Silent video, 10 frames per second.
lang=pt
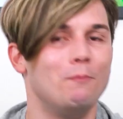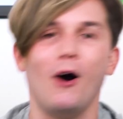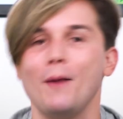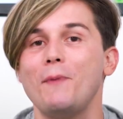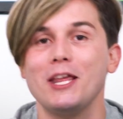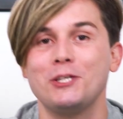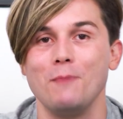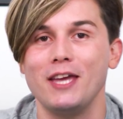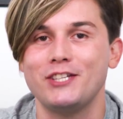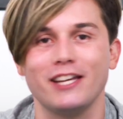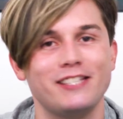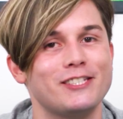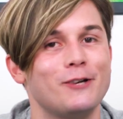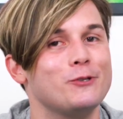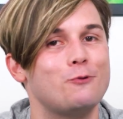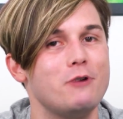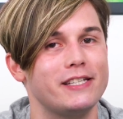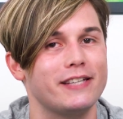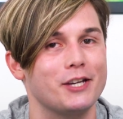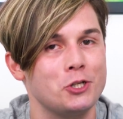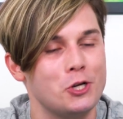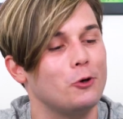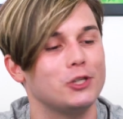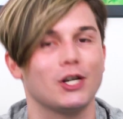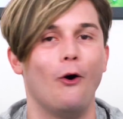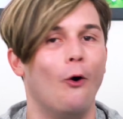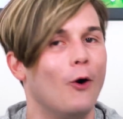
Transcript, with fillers: Bom, aparentemente esses são os quizzes que a gente encontrou